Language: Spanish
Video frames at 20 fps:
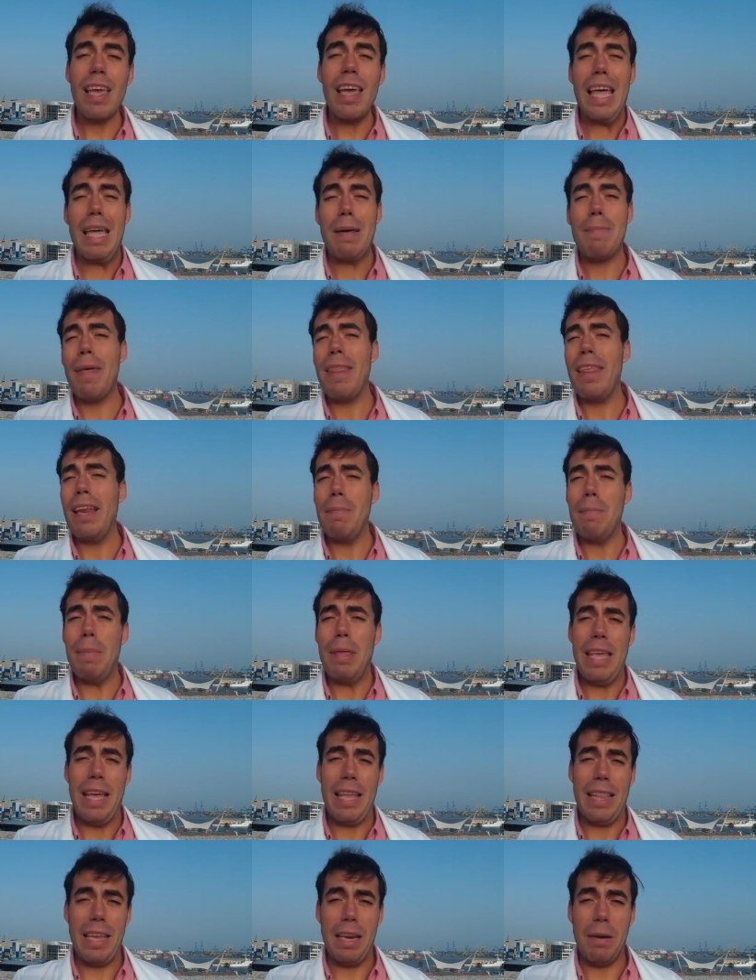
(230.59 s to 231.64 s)
Además de las
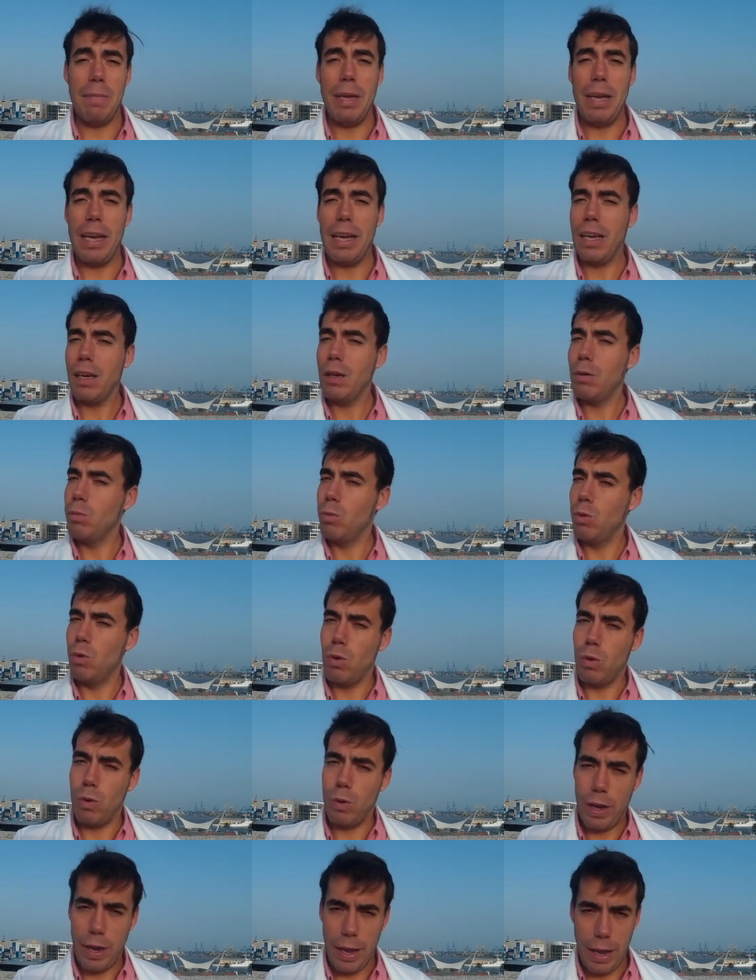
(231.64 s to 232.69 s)
medidas térmicas, que como
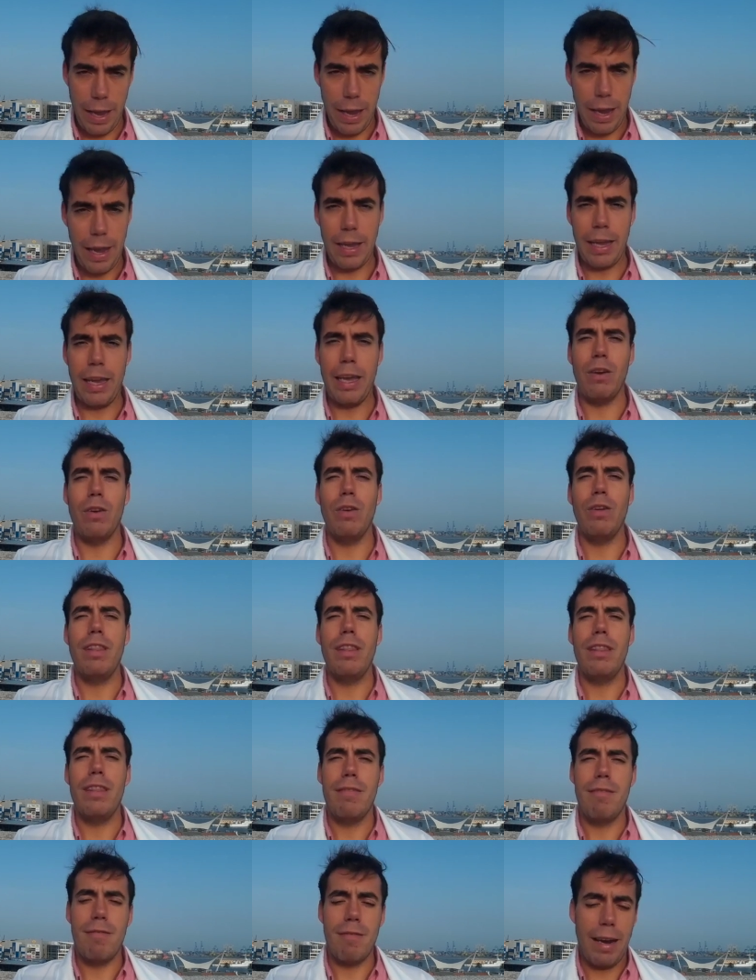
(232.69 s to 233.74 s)
eh, quiero
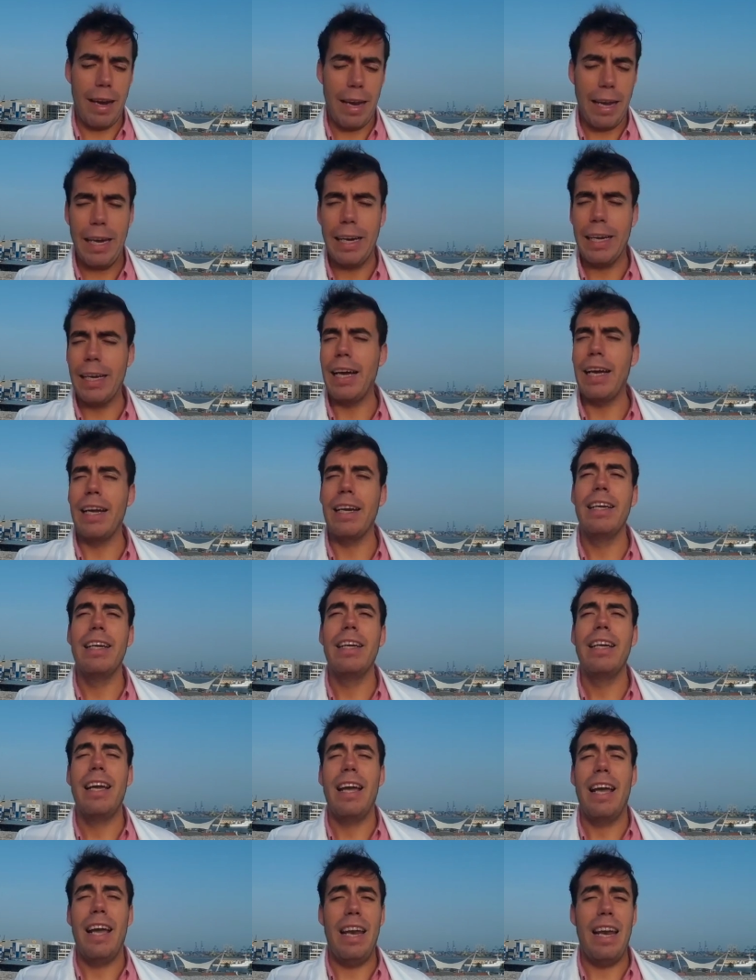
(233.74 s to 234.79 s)
recalcar,
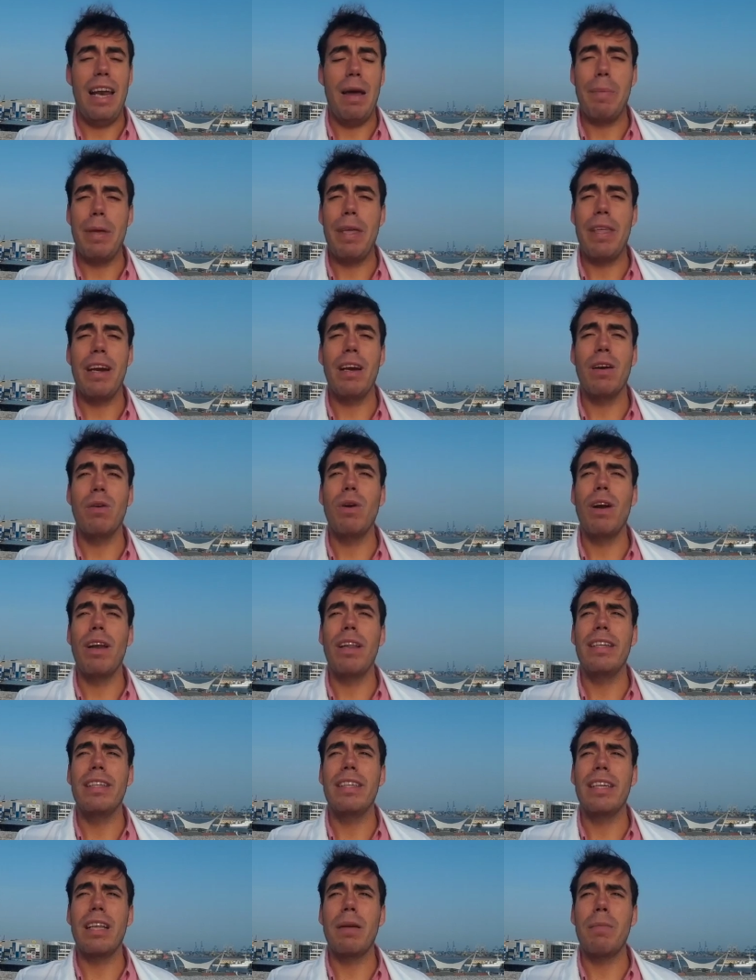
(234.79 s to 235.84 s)
en la piedra angular
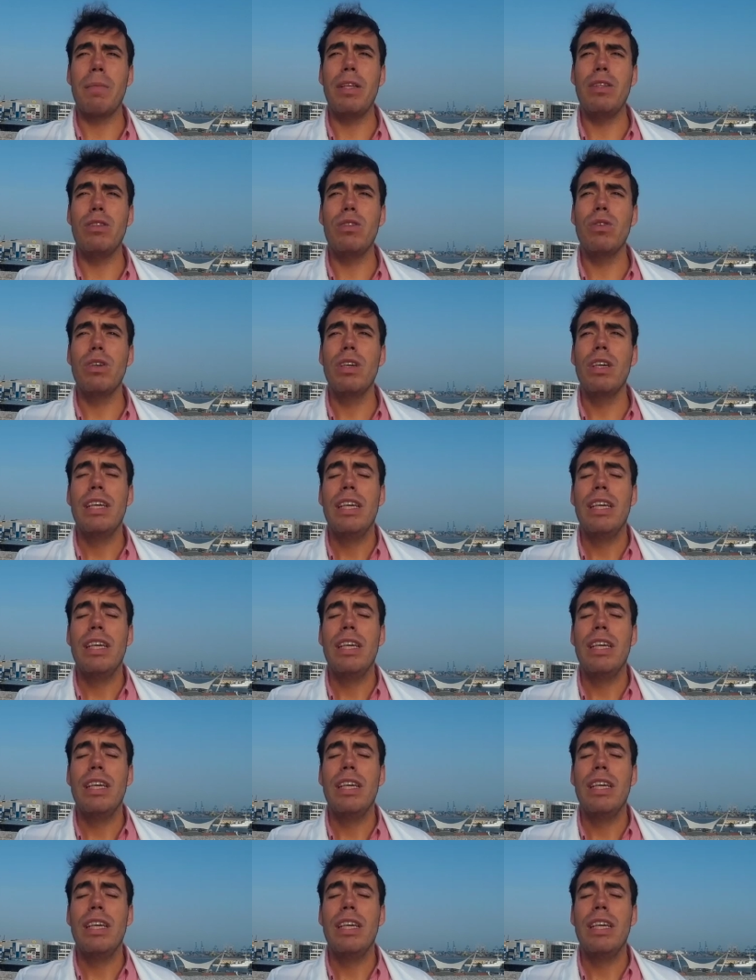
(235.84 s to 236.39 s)
del tratamiento,